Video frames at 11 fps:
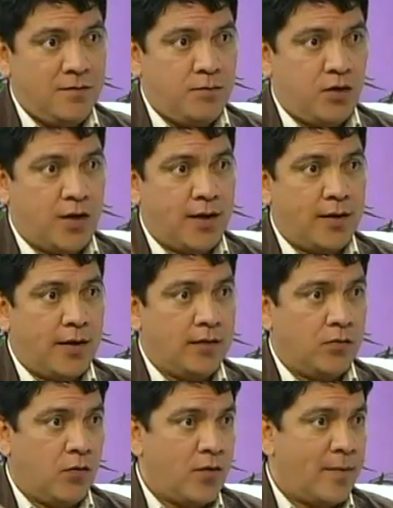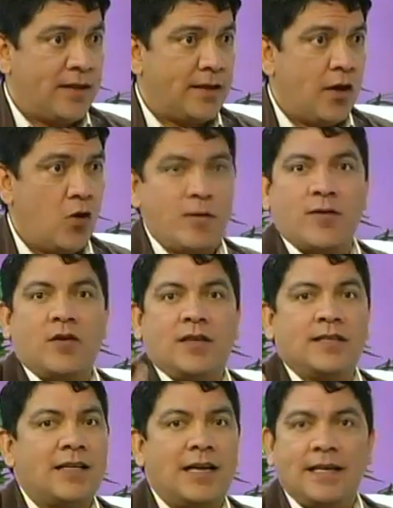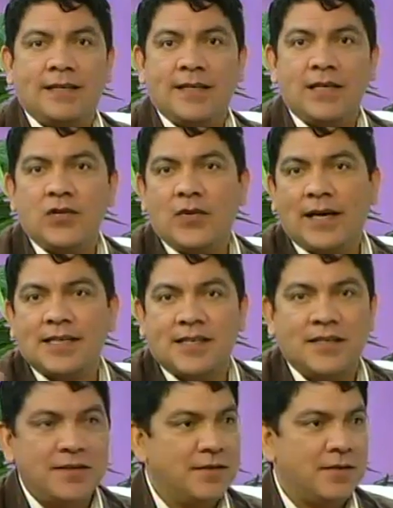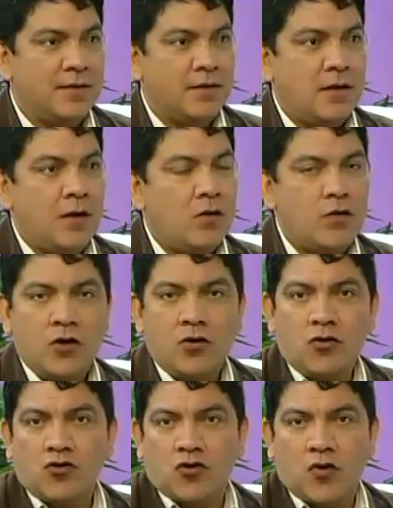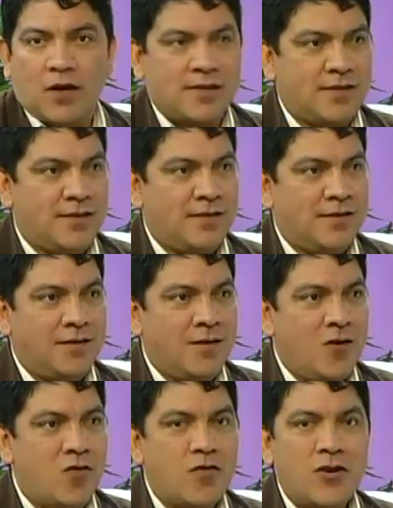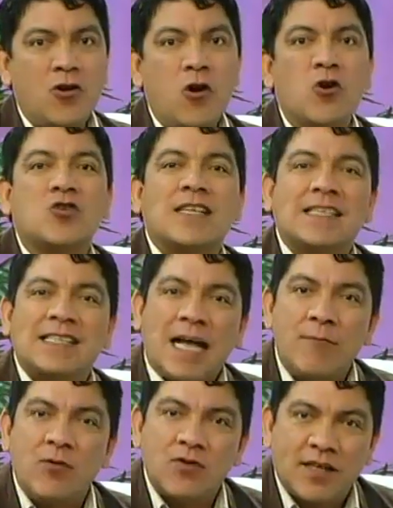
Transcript: porque es obviamente lo primero que te sale es este niño es así. Los niños no son así. Los niños los estamos